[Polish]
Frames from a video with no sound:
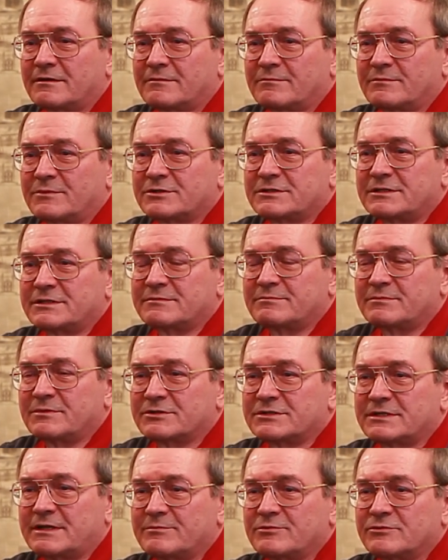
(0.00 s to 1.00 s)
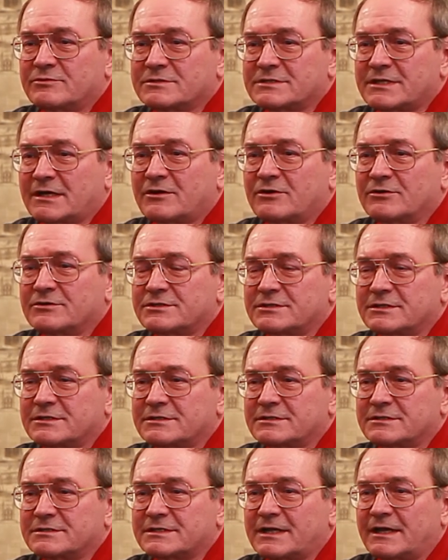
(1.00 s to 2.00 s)
możli, można było
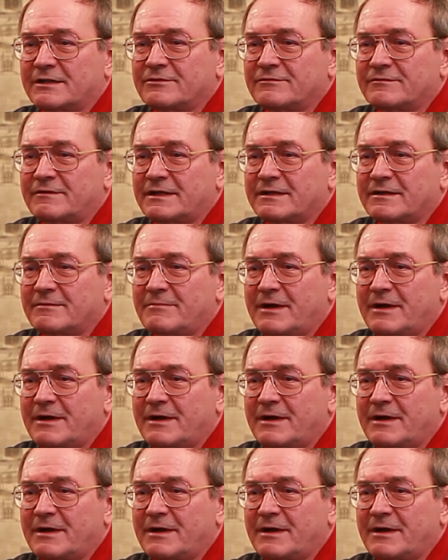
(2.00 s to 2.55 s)
zakończyć skanowanie